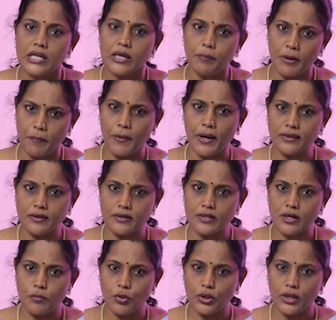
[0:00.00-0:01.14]
இப்படி பார்த்துட்டு
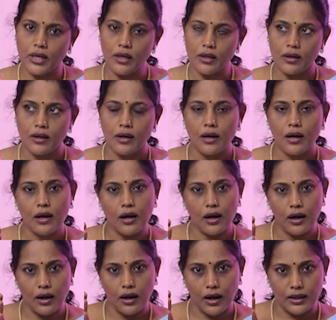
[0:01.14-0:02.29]
இருக்கும்போதே
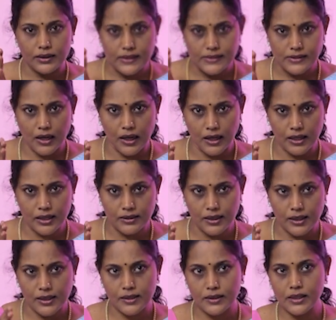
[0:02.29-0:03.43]
அந்த
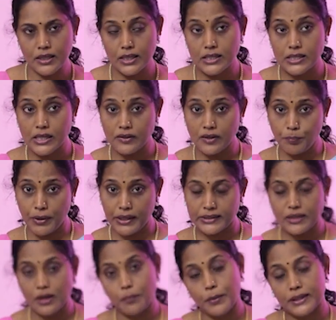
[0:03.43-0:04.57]
சாளரத்திலிருந்து
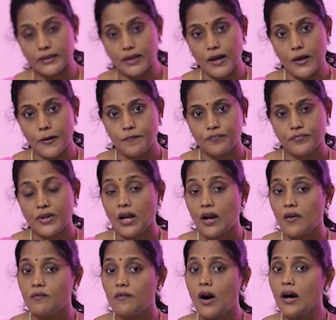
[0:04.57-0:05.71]
எதிர்பக்கத்தில் பார்த்தா
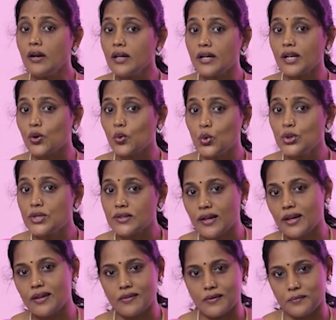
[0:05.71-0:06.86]
வானகர குன்று
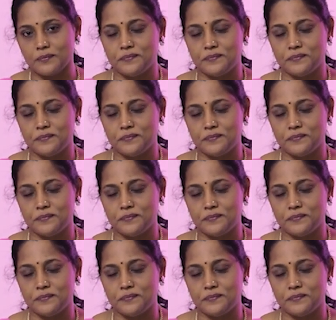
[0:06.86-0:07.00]
தெரியுது